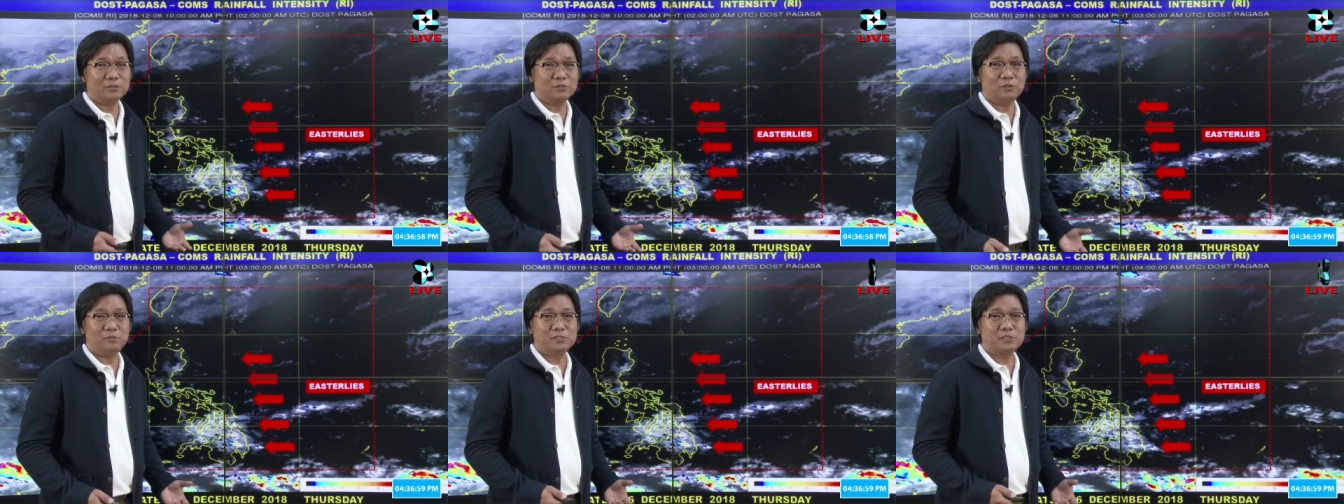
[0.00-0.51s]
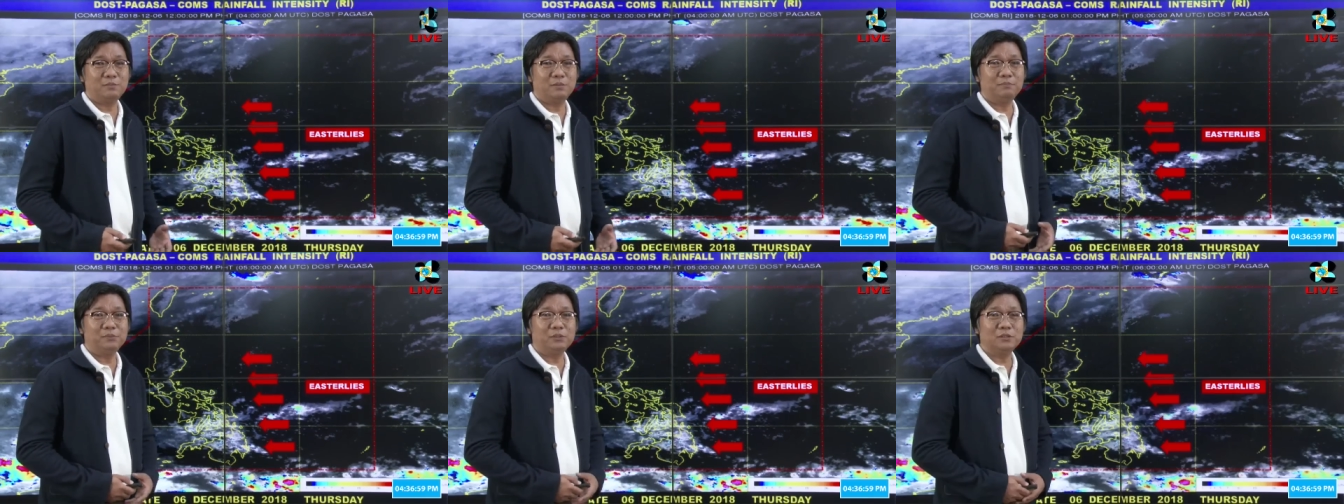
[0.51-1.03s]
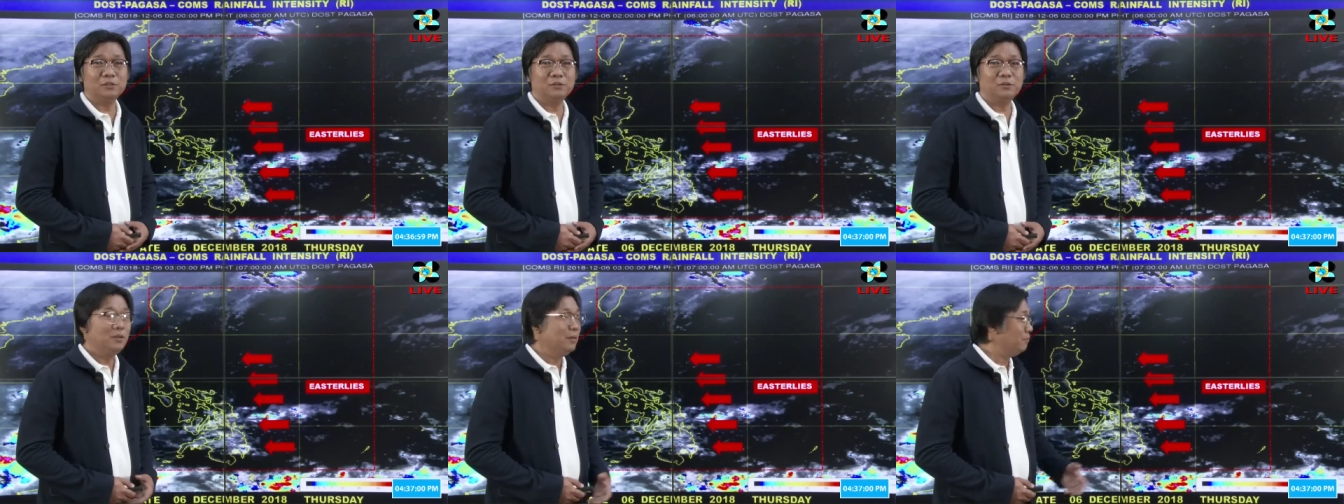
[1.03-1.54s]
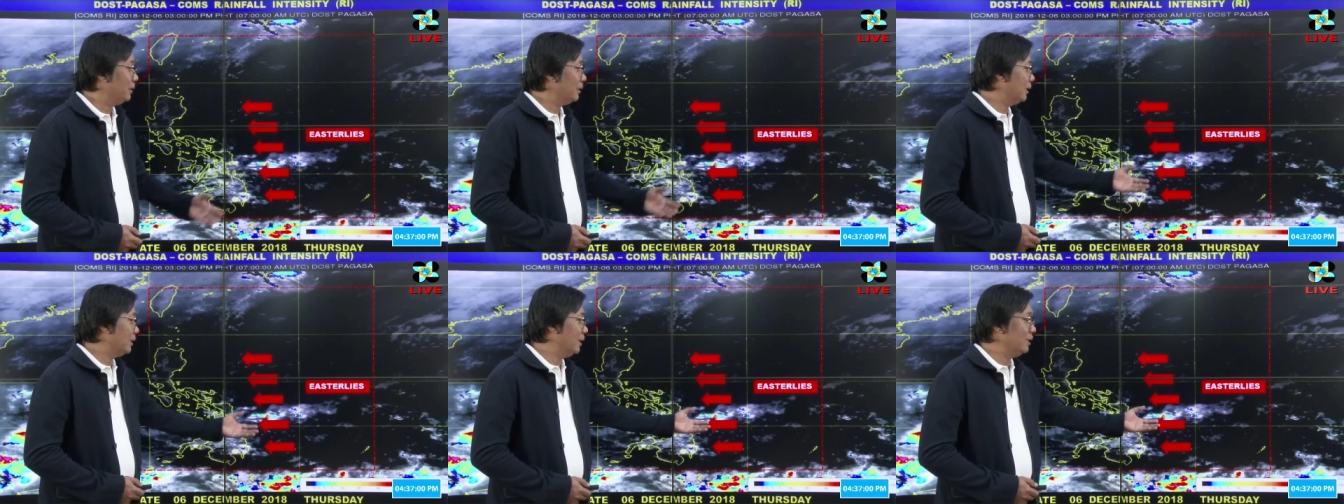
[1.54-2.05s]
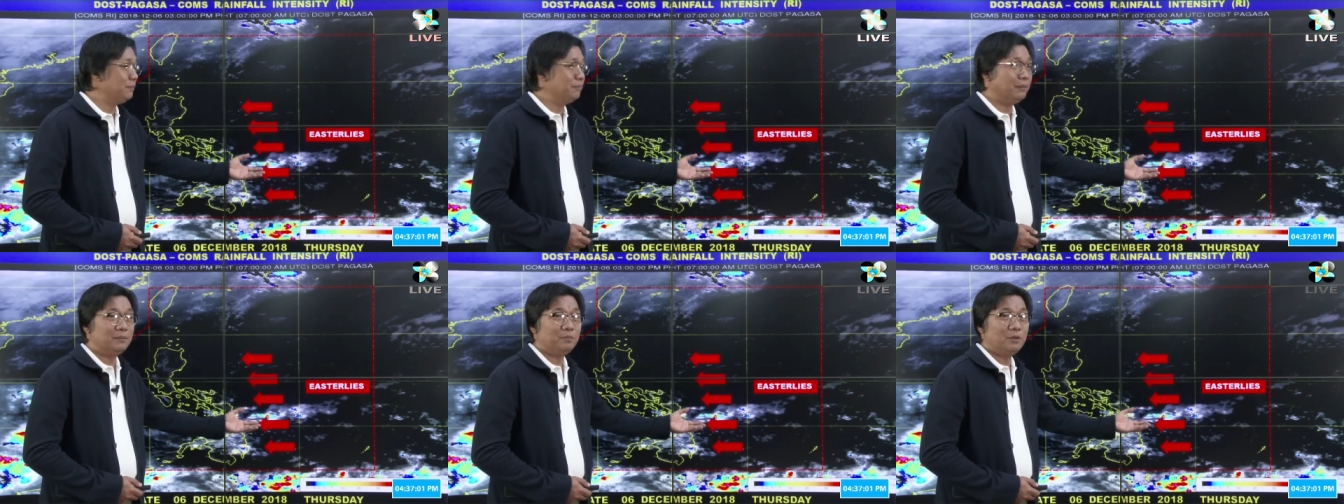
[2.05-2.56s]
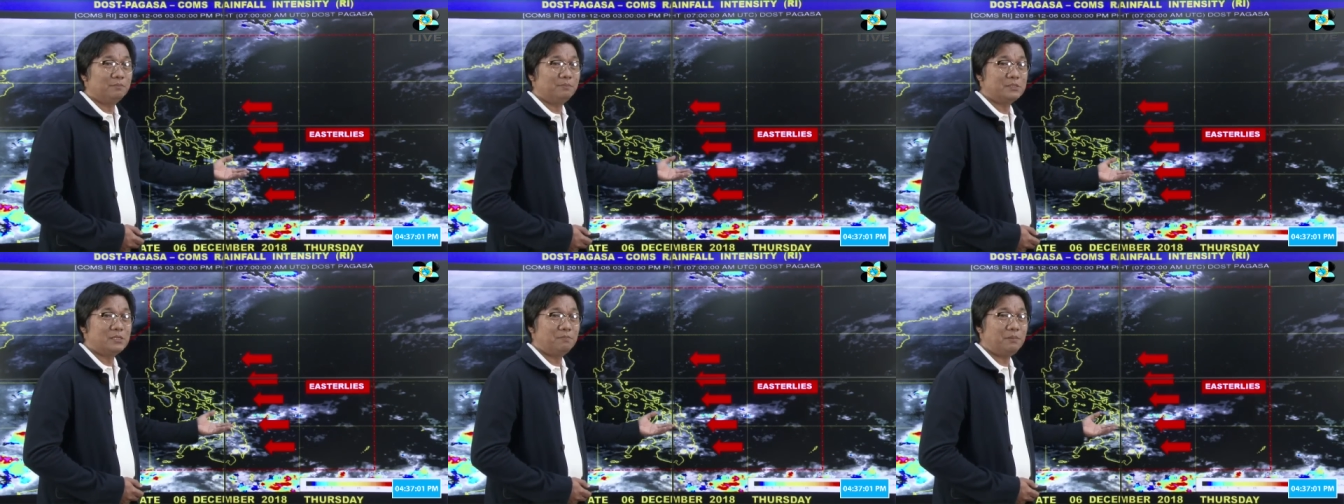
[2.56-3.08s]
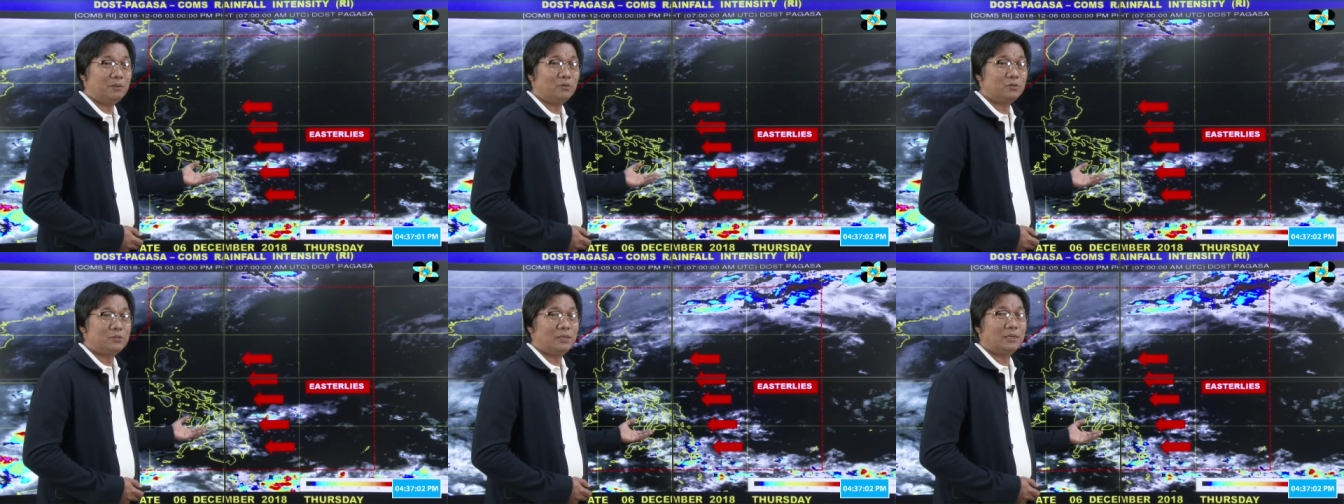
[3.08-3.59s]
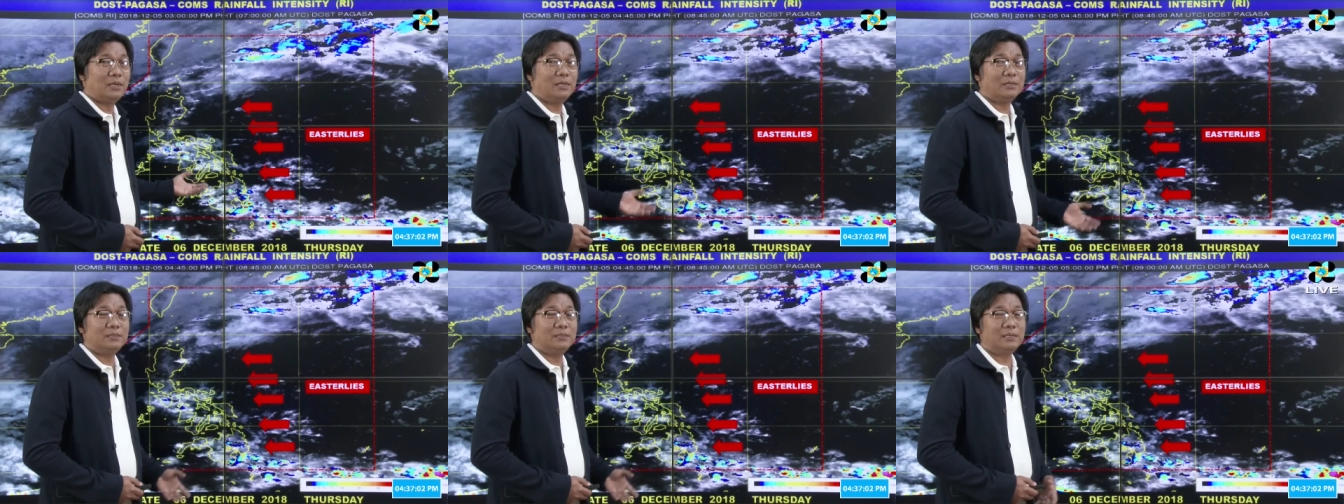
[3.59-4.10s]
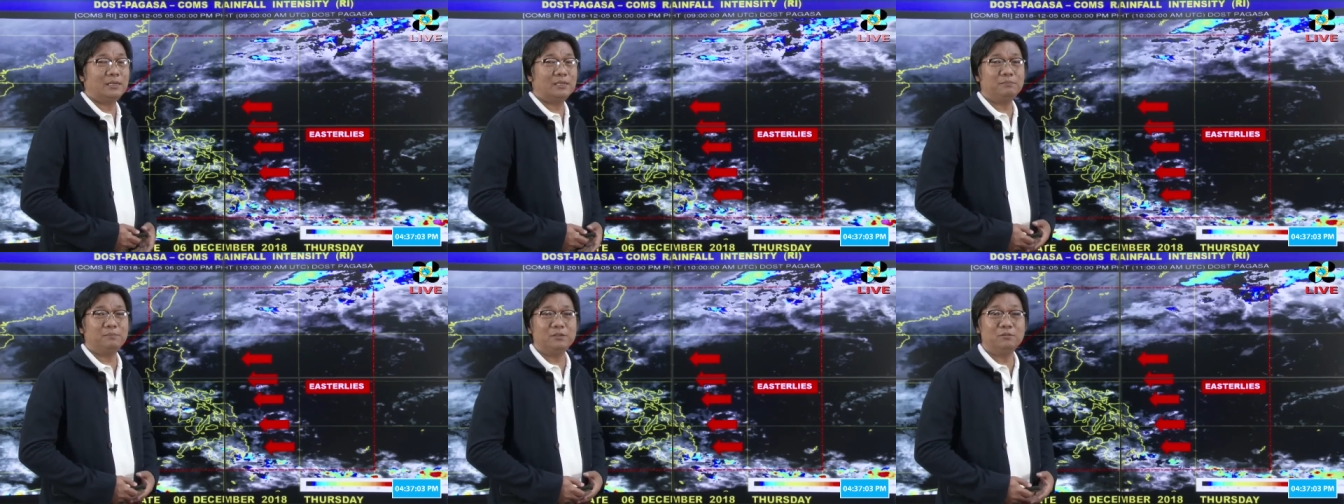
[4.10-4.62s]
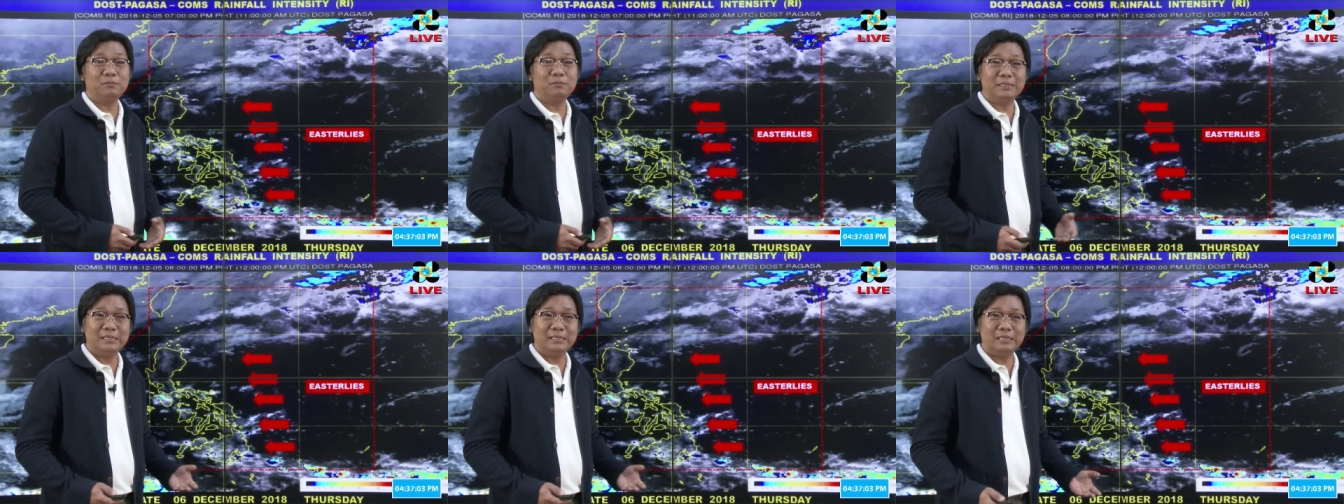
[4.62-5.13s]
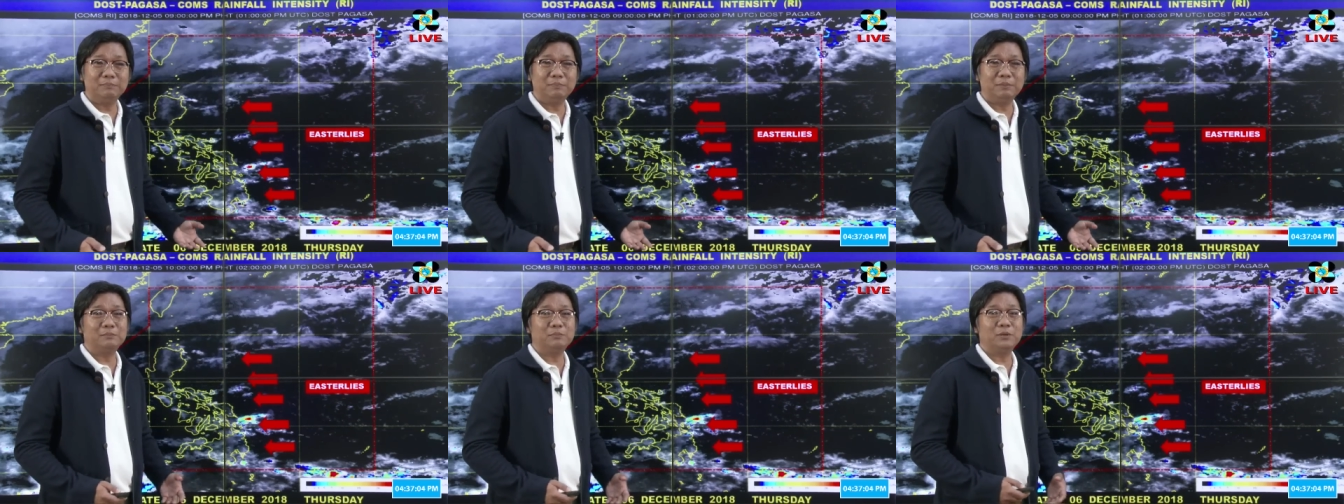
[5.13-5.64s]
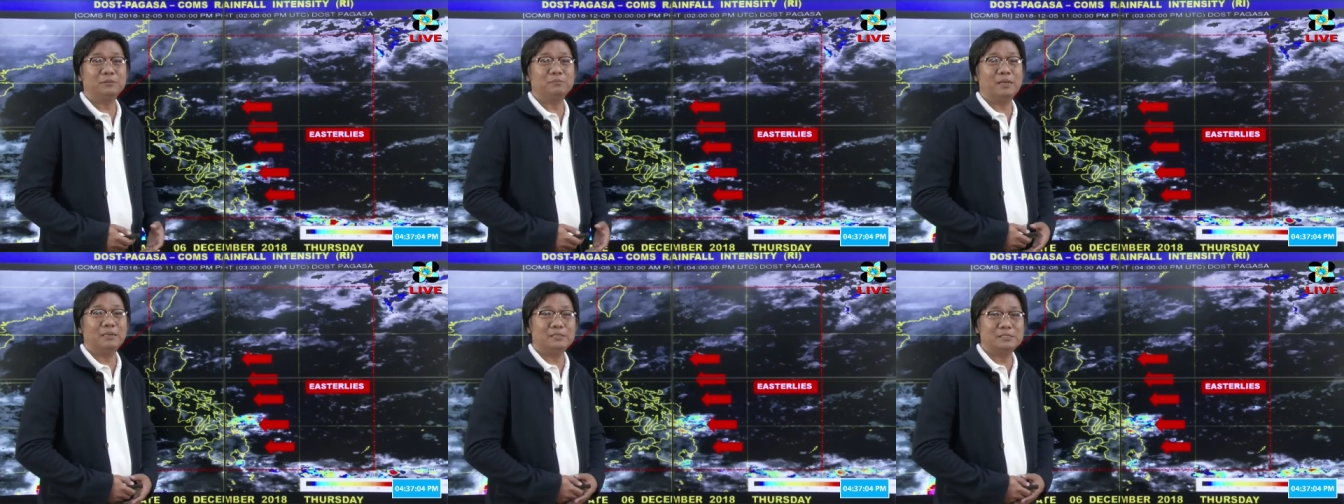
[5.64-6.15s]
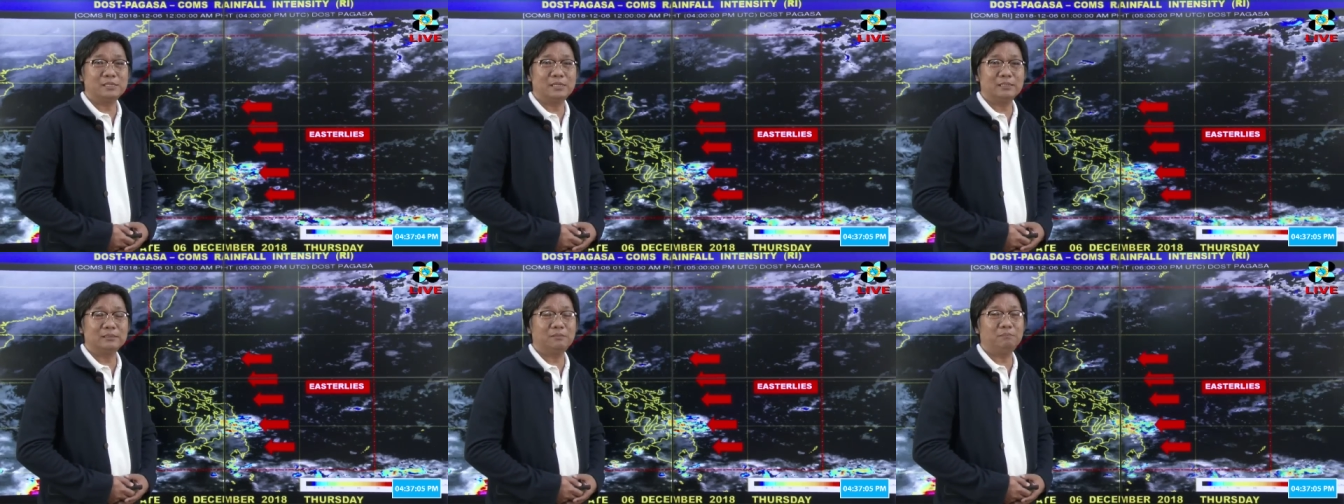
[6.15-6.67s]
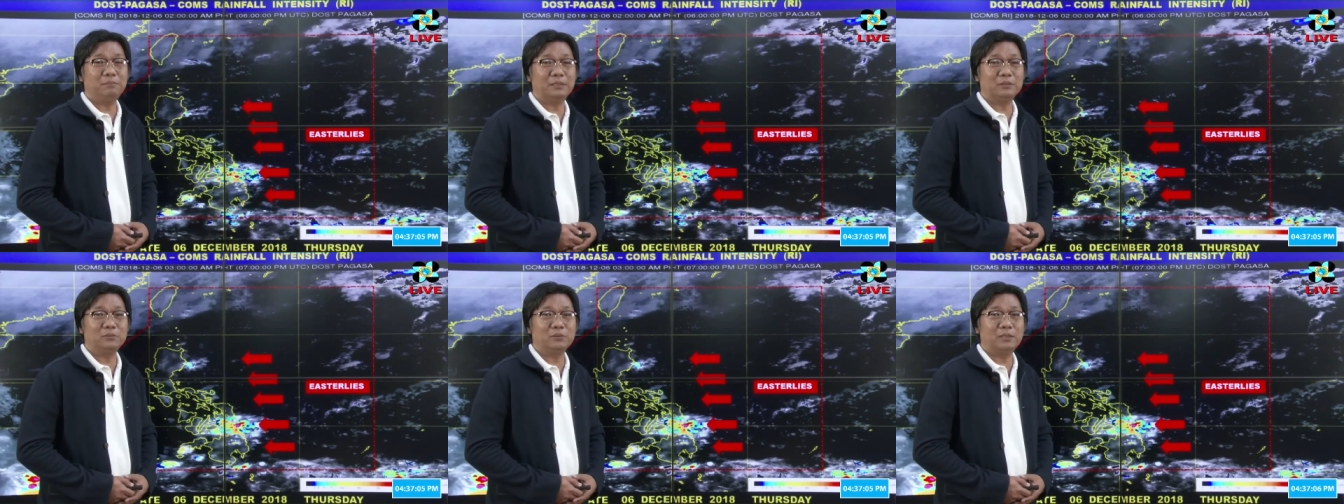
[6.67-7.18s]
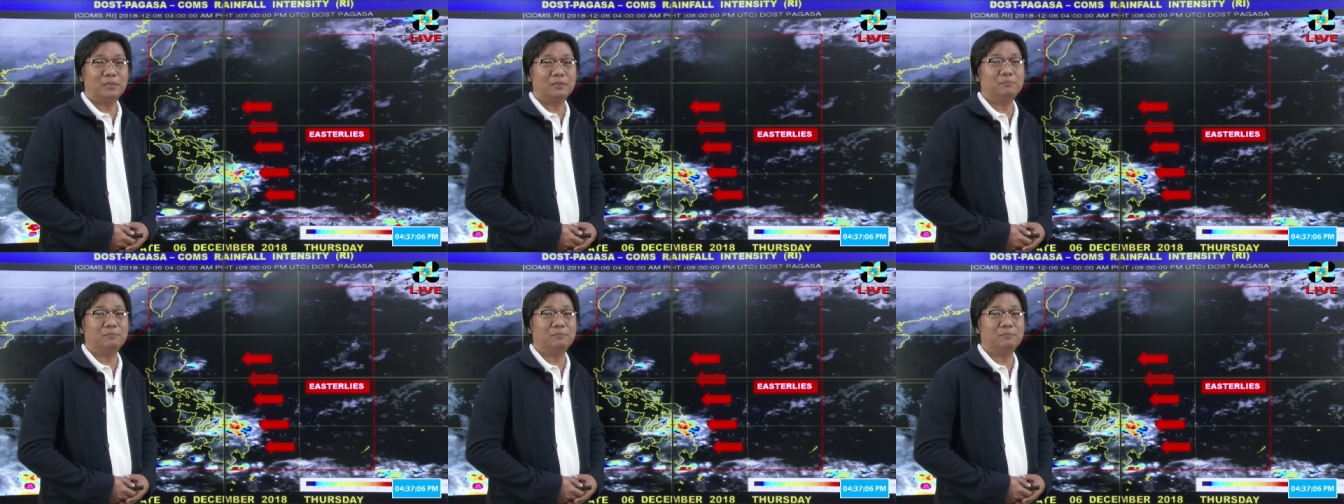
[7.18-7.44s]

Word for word: So, ibig sabihin po nito, manggagaling pa rin po ng Pacific Ocean ng hangin, kaya't medyo mainit pa rin po at malinsang ang temperatura